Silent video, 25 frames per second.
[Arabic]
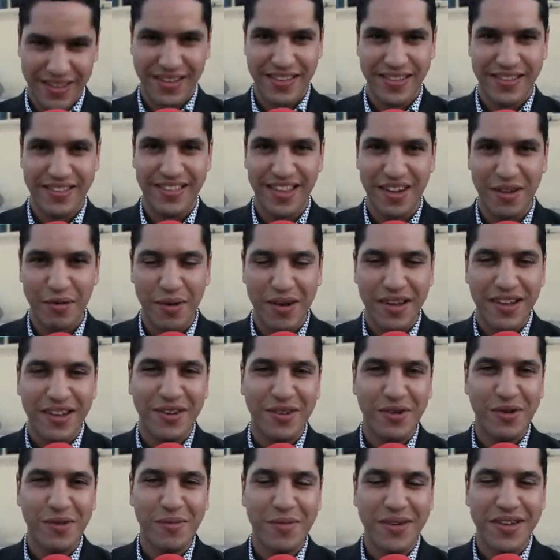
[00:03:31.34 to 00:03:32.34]
السلام
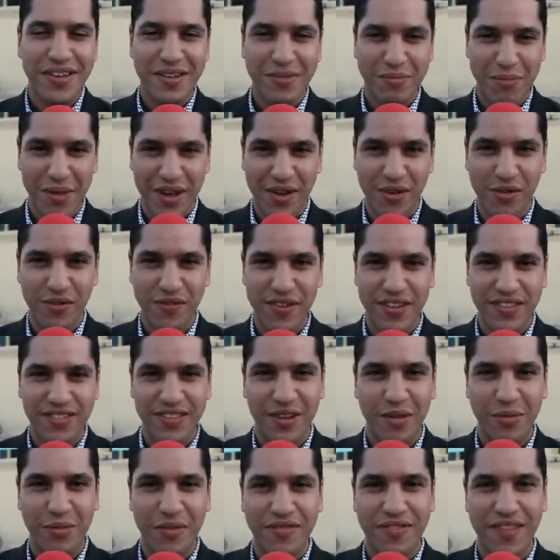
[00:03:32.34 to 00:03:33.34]
عليكم معكم
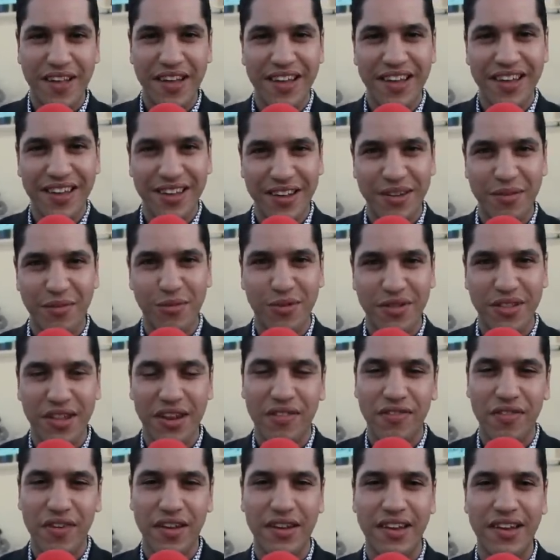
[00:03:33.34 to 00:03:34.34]
فيصل مفتاح المدير
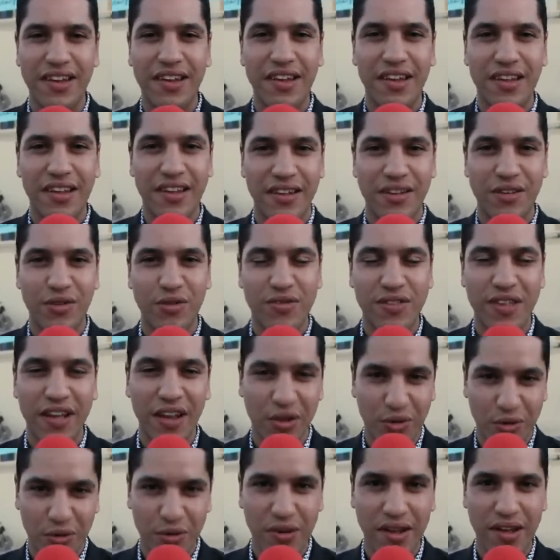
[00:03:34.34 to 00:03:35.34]
الفني للنسخه
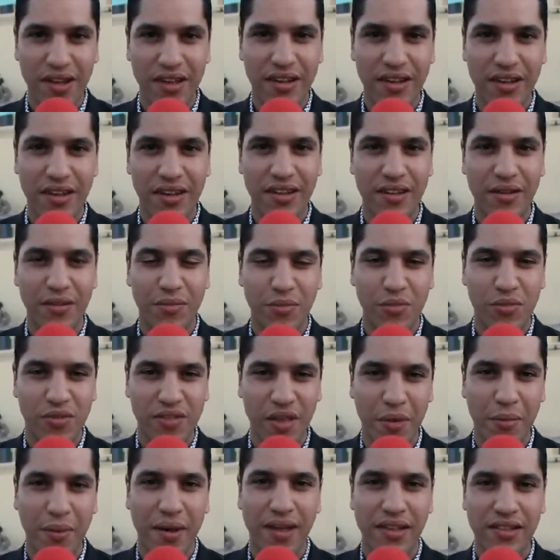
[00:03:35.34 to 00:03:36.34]
الاولى
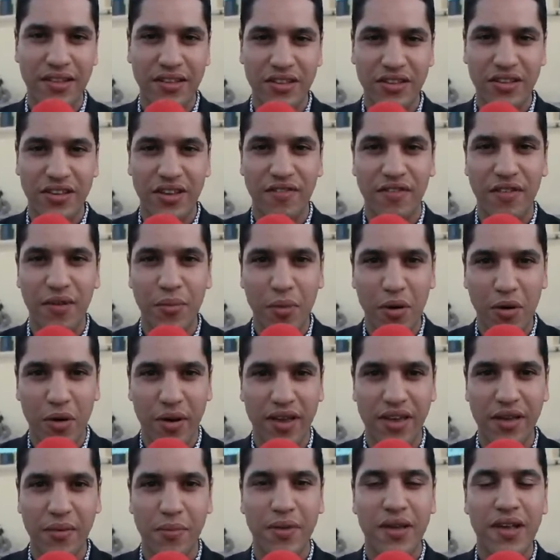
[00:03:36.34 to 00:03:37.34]
لمسابقه اكتشاف
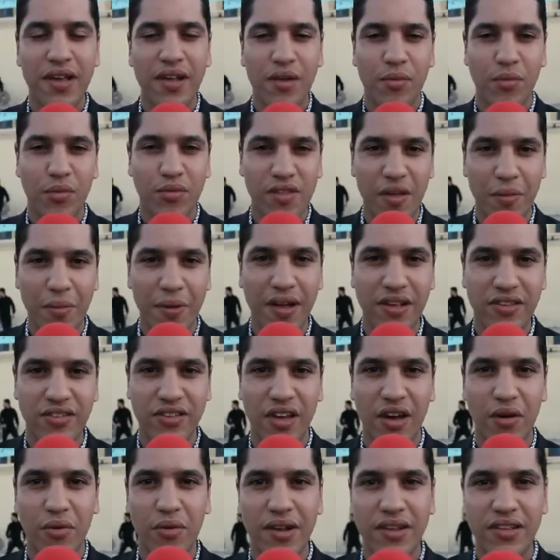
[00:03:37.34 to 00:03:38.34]
المواهب المسابقه
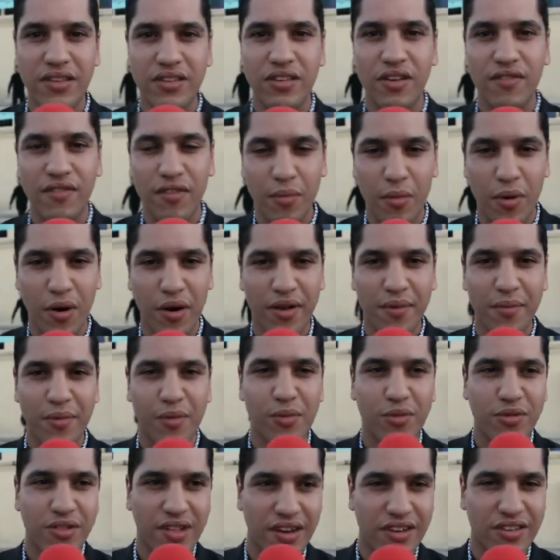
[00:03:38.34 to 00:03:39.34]
الجهويه اكتشاف المواهب
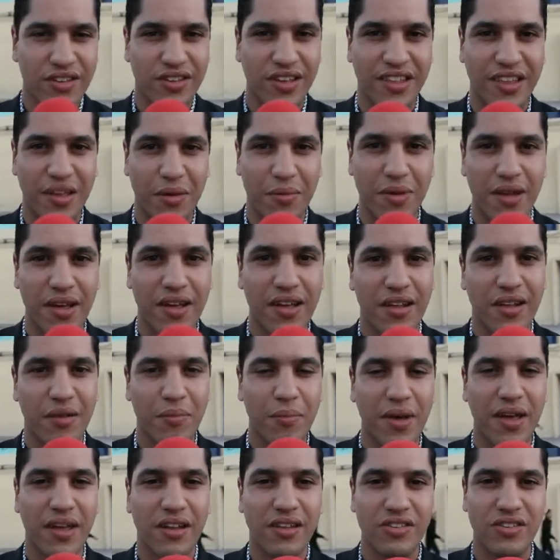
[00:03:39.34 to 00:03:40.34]
المندرجه ضمن
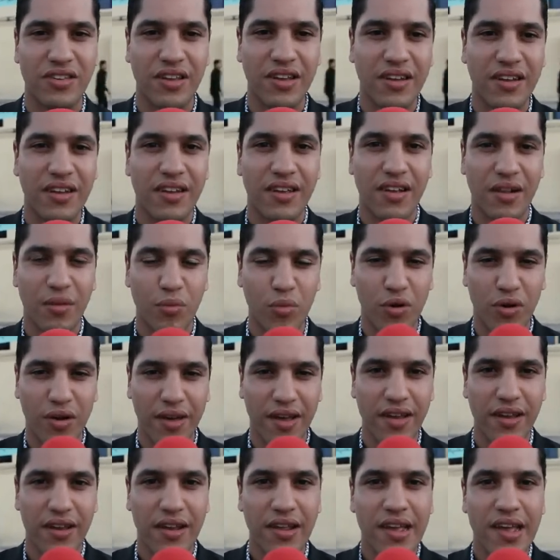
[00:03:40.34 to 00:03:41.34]
المهرجان
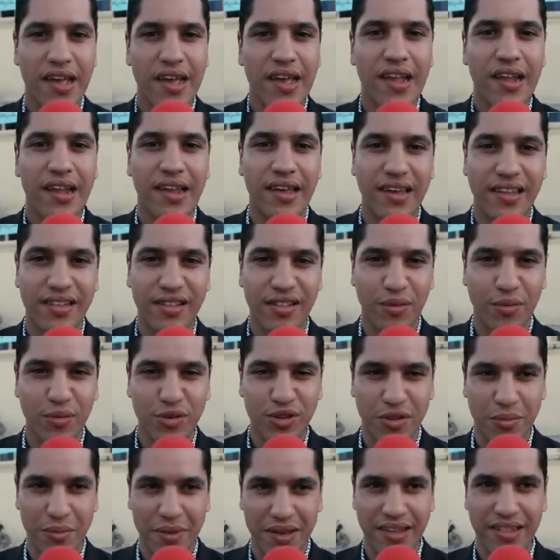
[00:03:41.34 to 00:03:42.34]
المقر اللي كتنضموا
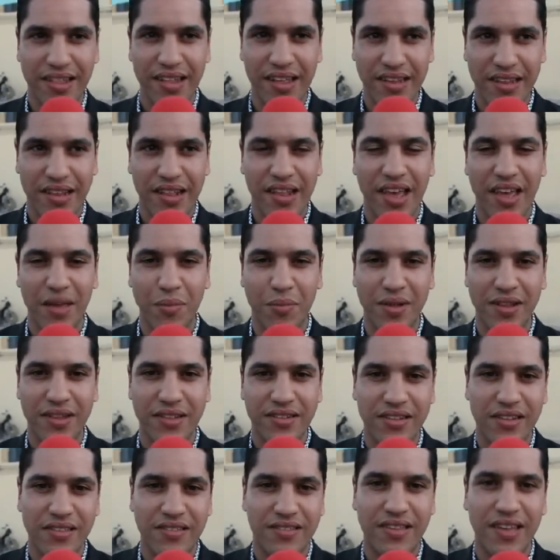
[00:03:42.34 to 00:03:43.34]
جمعيه نهضه الحي مدينه
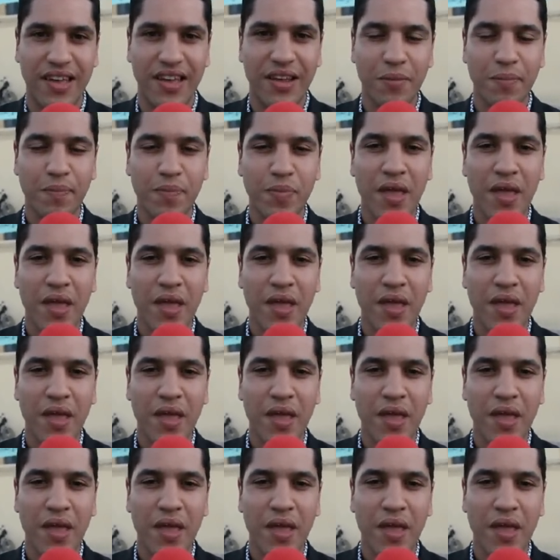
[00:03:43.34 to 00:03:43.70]
انسكان